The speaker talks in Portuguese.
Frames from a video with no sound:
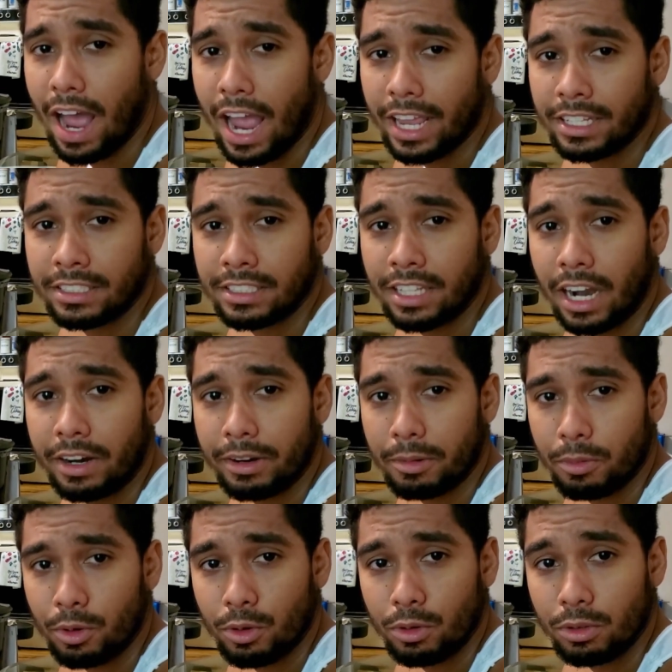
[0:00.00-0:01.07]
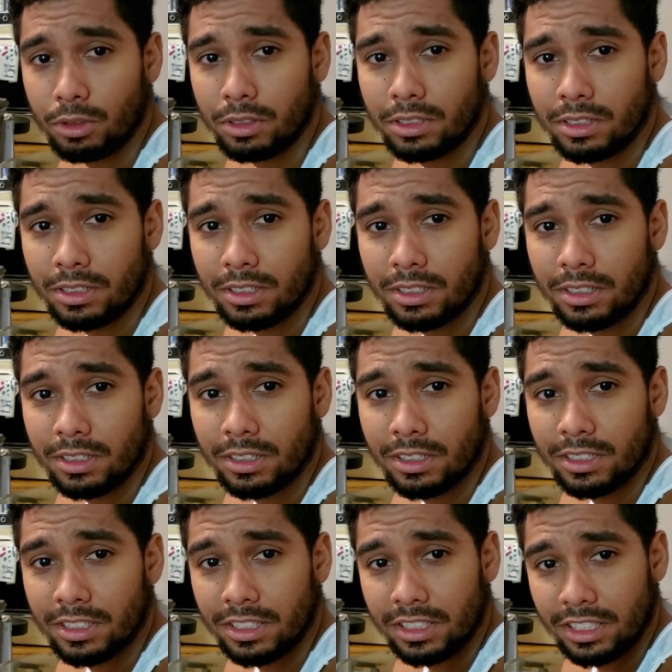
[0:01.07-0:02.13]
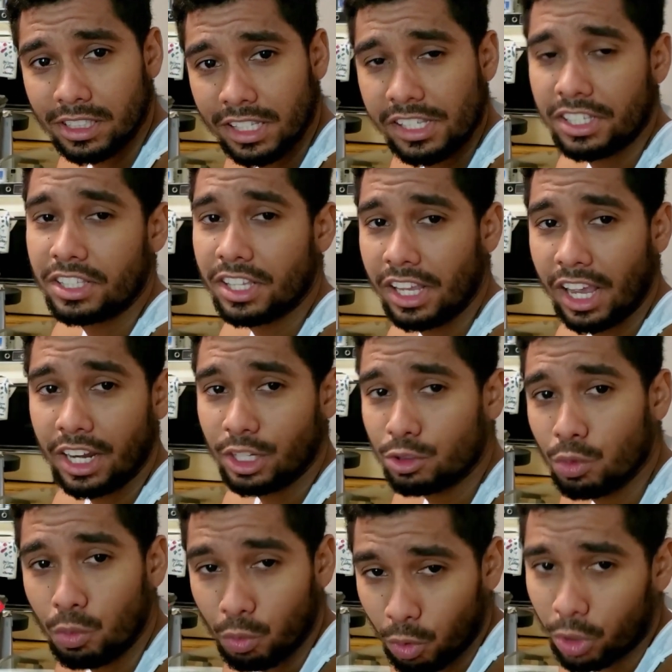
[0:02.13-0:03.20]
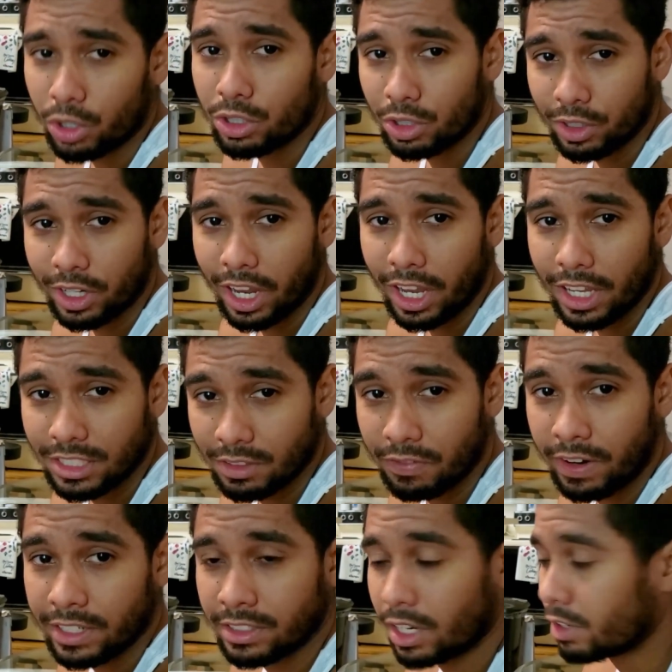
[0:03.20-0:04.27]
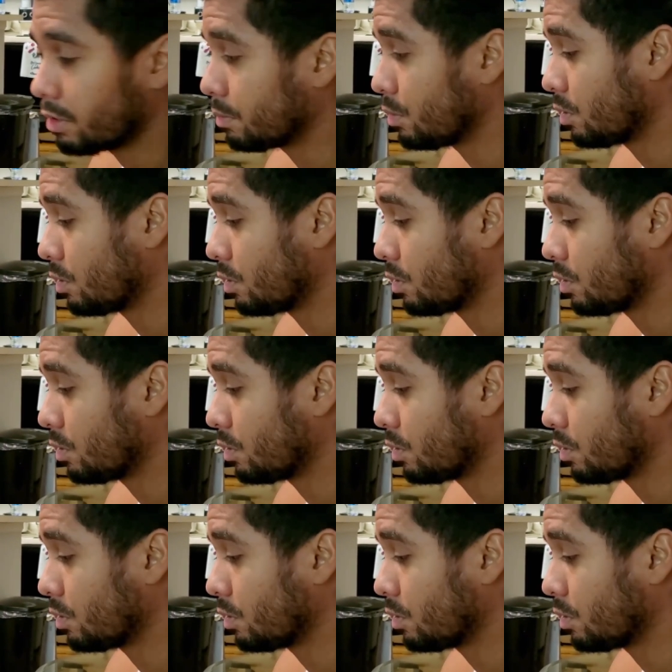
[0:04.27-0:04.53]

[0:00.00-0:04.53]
Recebeu cinco estrelas. Tem que ser bom, a avaliação dele é de cinco